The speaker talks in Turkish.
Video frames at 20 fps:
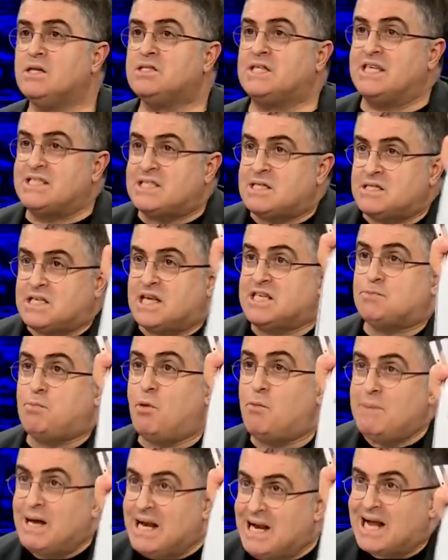Siz, siz bu
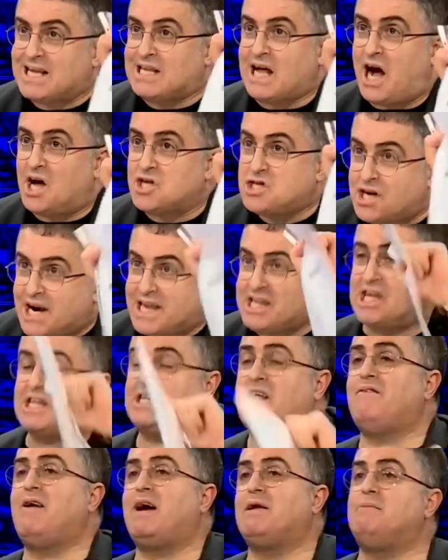millete acı
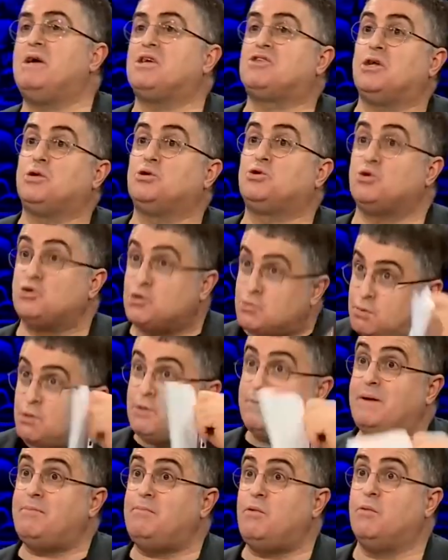reçete vermeye çalışıyorsunuz. Bunu
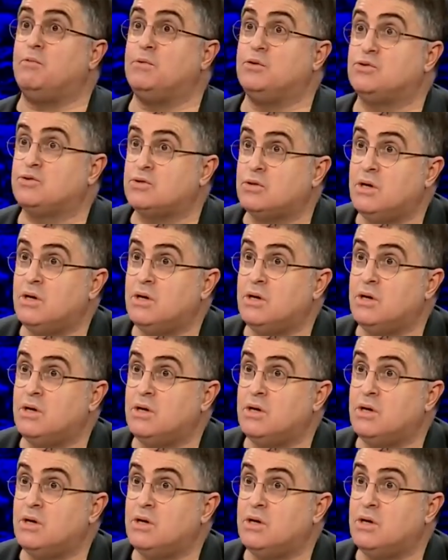bilmiyor muyuz?